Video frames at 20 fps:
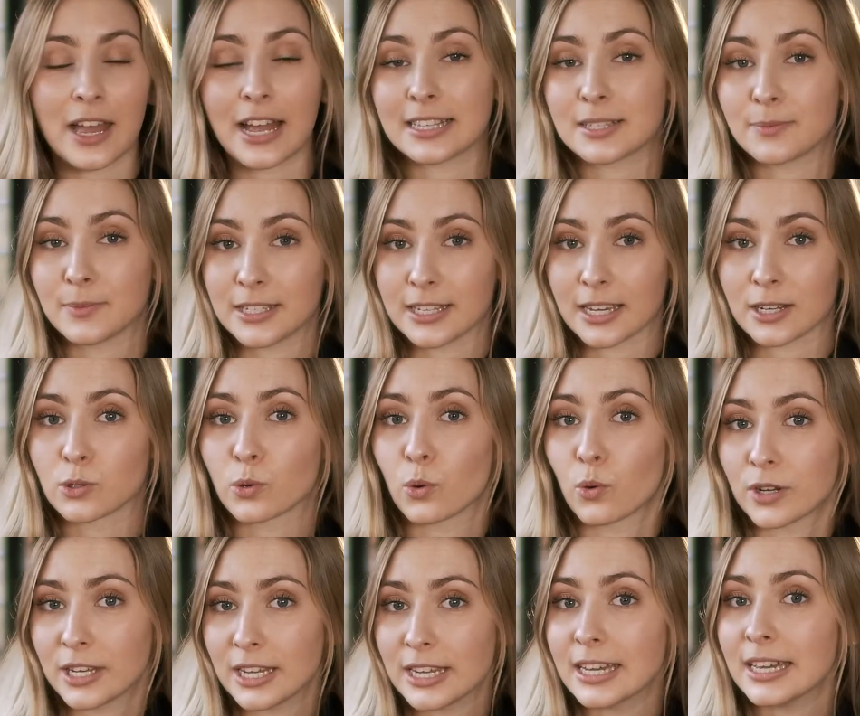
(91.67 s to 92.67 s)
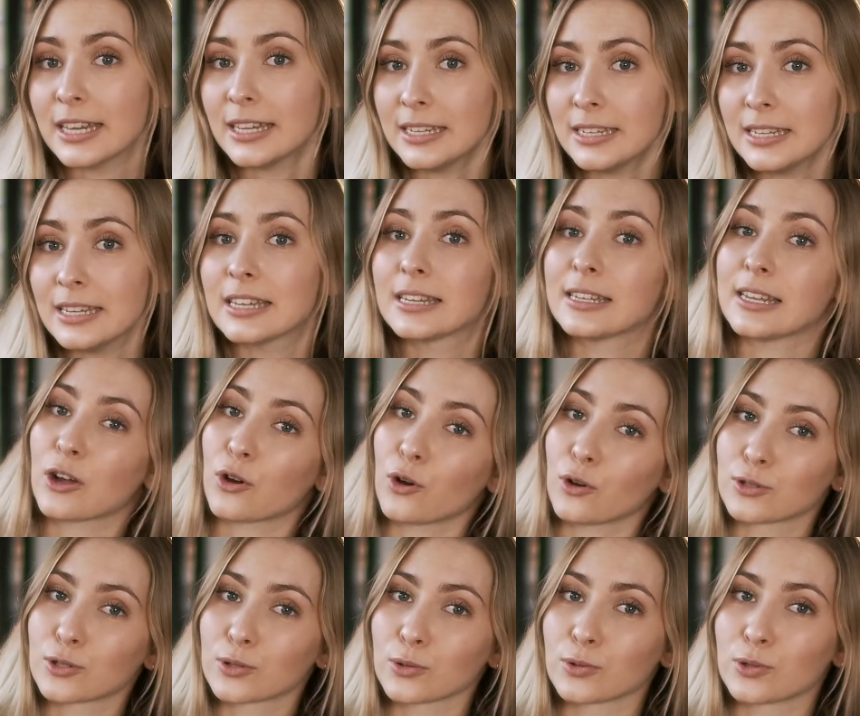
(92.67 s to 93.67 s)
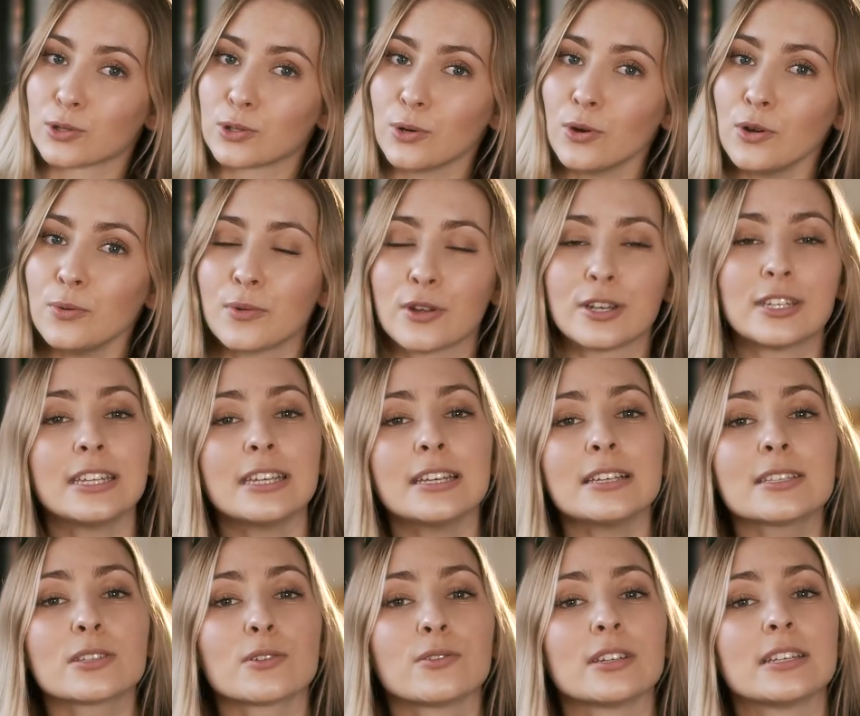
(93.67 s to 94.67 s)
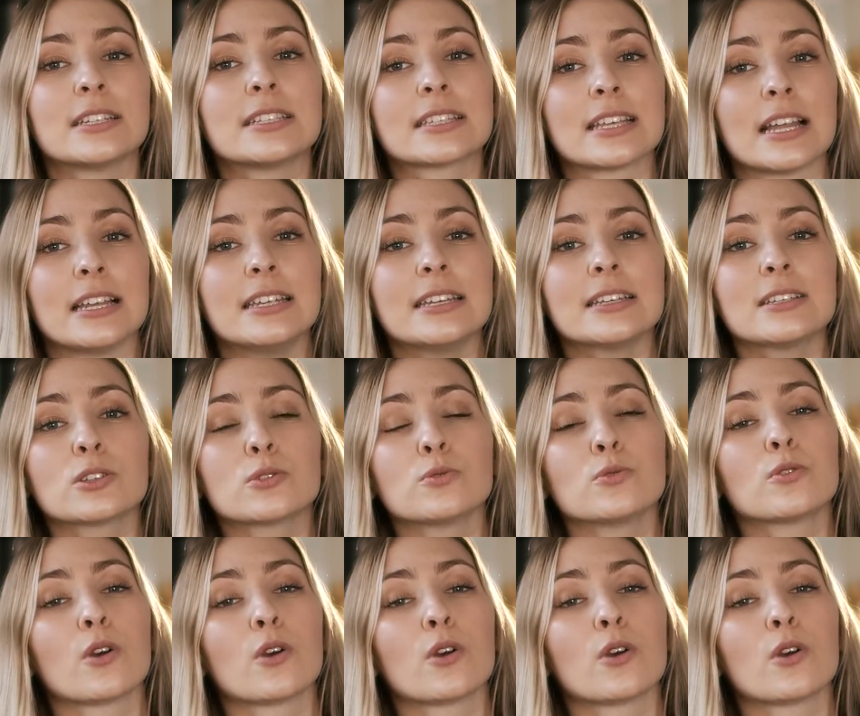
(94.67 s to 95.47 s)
Als Mechatronikerin in der Konstruktion montierst und installierst du